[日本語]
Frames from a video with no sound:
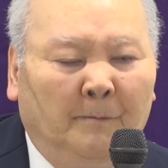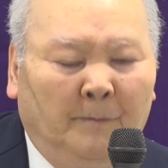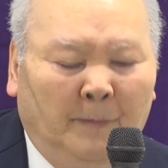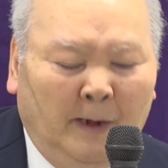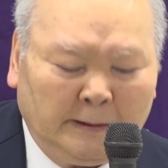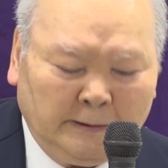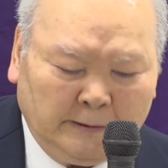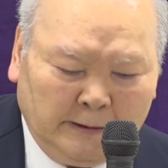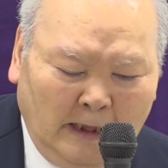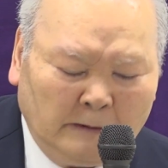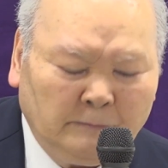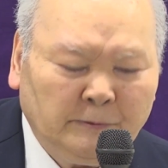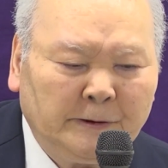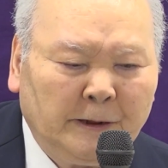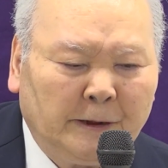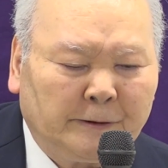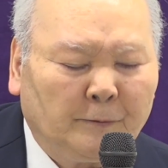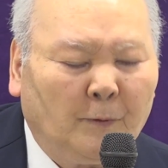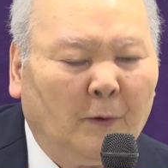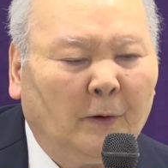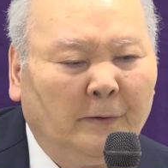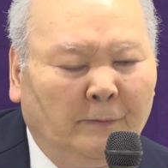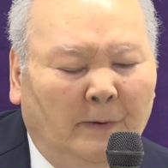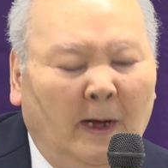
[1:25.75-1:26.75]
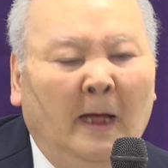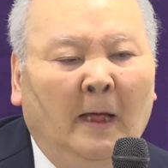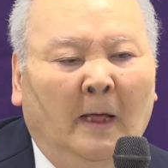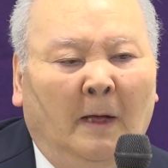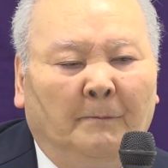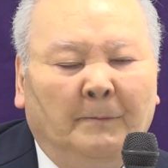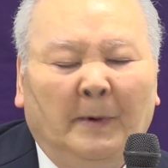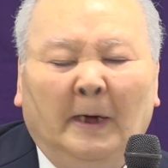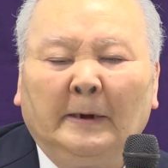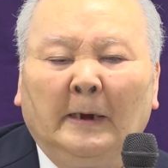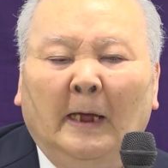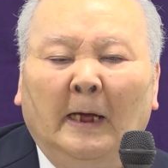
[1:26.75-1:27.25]
全くですね、これは
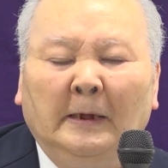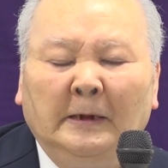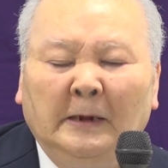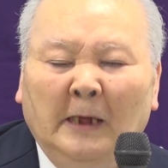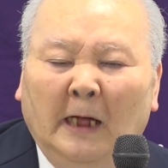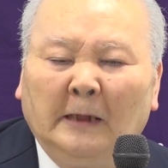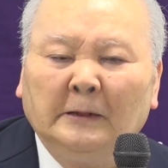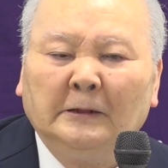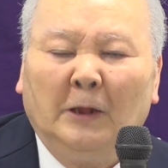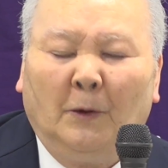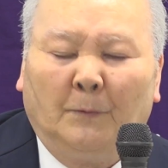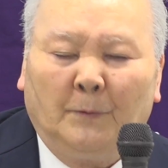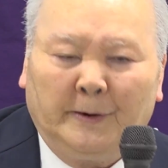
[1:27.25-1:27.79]
マナー違反で